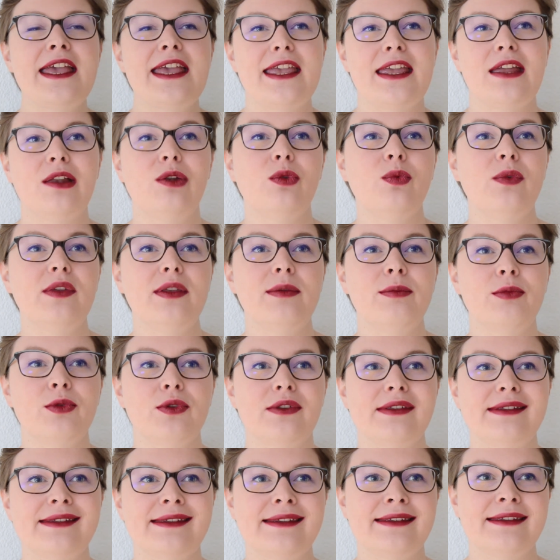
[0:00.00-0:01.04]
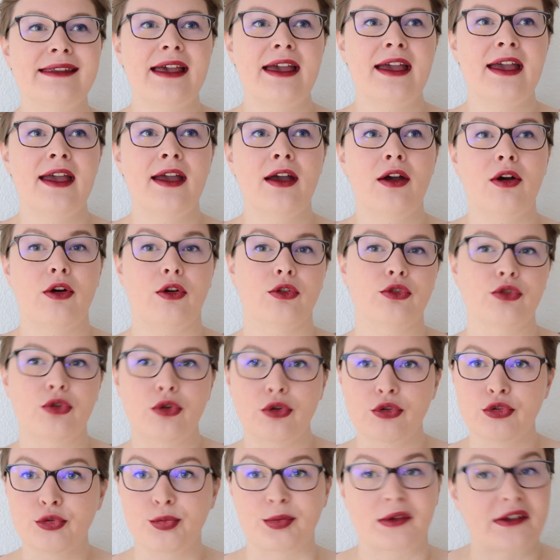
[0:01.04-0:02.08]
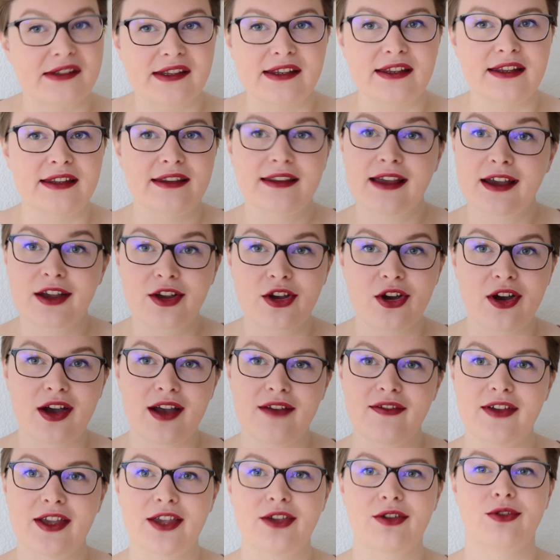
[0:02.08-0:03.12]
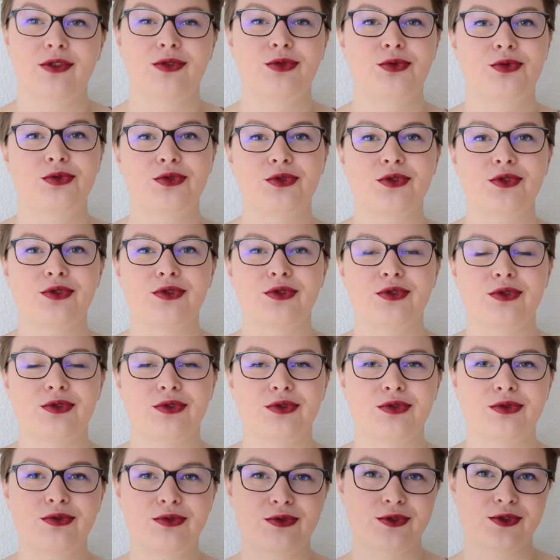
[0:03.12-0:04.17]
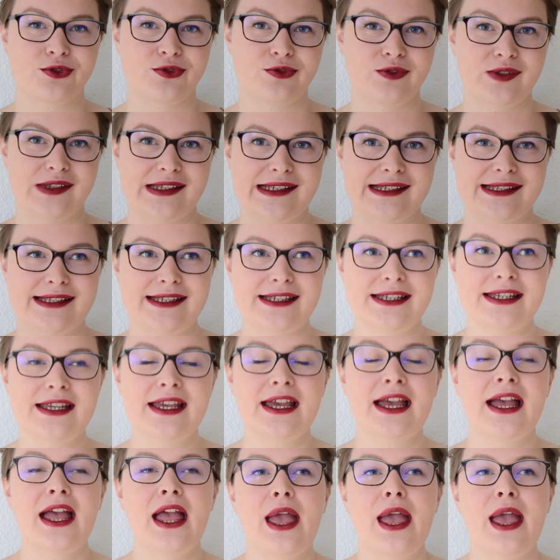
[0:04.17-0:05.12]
et lui me disait, entre autres parce qu'il est d'accord avec euh, tout, ce que, je vous ai dit,